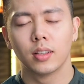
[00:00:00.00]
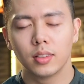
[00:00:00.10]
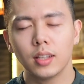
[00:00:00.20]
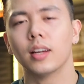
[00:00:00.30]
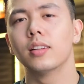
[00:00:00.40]

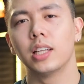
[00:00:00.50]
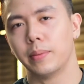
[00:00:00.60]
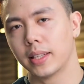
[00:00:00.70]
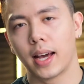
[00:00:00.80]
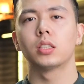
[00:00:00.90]
tính đến thời điểm
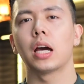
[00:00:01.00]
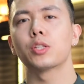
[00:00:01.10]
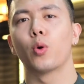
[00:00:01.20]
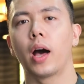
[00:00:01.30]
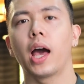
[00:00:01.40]
hiện tại. Chai
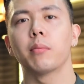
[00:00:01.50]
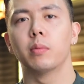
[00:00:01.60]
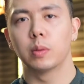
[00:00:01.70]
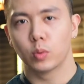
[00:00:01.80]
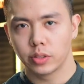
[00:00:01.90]
số hai mà
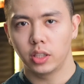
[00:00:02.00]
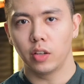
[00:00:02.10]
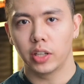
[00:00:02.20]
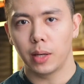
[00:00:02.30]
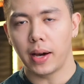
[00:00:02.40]
mình muốn giới
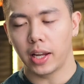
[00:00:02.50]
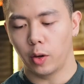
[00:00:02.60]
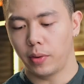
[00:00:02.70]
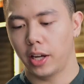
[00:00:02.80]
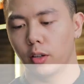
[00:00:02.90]
thiệu với các bạn ngày
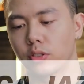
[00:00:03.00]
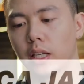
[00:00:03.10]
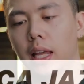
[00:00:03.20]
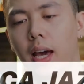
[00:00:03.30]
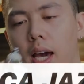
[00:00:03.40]
hôm nay đó
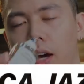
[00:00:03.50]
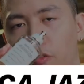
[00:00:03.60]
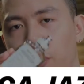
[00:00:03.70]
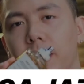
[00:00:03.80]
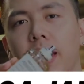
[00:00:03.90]
chính là
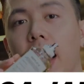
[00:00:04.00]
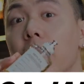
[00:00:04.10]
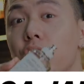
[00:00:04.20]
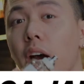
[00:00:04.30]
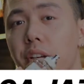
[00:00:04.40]

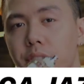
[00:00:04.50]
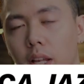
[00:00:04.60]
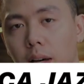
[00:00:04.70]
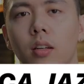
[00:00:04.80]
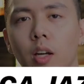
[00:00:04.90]
Replica Jazz
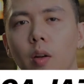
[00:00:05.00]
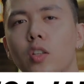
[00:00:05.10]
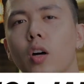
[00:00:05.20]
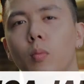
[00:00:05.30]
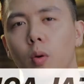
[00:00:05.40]
Club. Nếu để
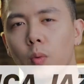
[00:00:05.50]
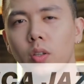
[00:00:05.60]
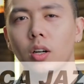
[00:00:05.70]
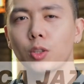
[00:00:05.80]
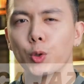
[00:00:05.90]
chọn một mùi
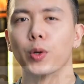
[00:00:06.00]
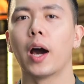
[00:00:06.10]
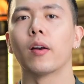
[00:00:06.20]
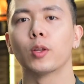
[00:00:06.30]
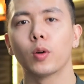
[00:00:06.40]
hương chủ
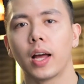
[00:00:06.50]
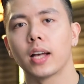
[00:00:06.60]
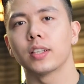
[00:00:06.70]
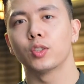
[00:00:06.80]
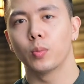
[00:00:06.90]
đạo là thuốc
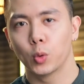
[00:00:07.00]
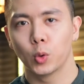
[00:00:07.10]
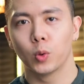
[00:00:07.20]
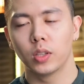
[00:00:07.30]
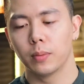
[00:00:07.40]
lá dành cho mùa
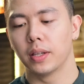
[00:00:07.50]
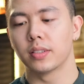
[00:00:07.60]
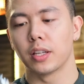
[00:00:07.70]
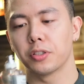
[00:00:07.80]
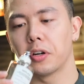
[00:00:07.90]
thu thì mình
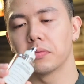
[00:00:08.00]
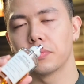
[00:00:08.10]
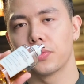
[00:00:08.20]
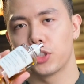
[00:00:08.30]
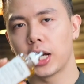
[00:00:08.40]
sẽ chọn
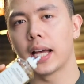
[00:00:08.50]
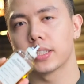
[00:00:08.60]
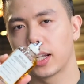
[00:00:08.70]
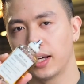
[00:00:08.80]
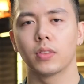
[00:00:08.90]
Jazz
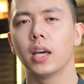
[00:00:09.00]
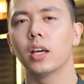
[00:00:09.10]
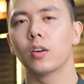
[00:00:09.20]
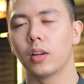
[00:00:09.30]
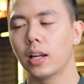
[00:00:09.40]
Club.
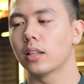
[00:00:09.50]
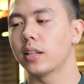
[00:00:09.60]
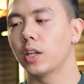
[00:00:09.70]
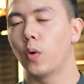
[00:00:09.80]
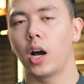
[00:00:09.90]
Đây có lẽ là
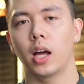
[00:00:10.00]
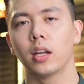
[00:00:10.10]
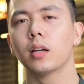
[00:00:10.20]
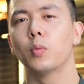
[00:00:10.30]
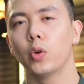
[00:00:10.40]
chai nước hoa
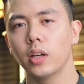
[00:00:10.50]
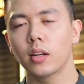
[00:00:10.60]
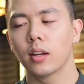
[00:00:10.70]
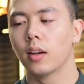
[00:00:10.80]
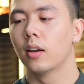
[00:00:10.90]
nịnh mũi nhất
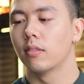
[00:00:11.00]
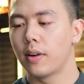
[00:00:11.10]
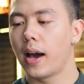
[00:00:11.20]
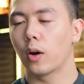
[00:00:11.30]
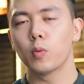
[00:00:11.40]

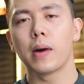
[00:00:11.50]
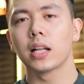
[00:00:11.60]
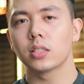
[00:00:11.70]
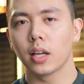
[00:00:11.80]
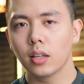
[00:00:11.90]
và cũng
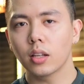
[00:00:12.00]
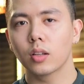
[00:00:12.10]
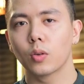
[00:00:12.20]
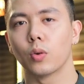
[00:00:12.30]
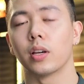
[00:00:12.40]
bán chạy nhất
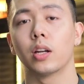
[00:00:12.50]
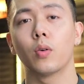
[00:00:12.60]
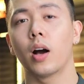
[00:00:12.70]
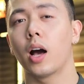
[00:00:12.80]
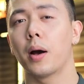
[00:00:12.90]
của nhà nước
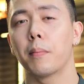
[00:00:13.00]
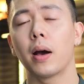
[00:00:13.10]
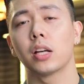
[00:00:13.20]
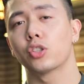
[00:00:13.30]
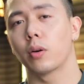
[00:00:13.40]
hoa
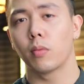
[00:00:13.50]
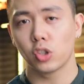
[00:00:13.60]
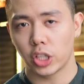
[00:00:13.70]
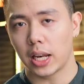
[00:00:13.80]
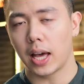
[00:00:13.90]
Maison
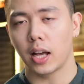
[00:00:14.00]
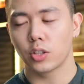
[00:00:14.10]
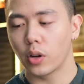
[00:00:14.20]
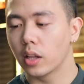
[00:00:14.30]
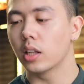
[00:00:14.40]
Margiela
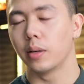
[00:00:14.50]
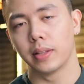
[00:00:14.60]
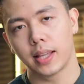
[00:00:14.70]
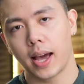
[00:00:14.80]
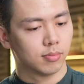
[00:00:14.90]
cho đến thời điểm
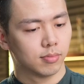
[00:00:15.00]
hiện tại.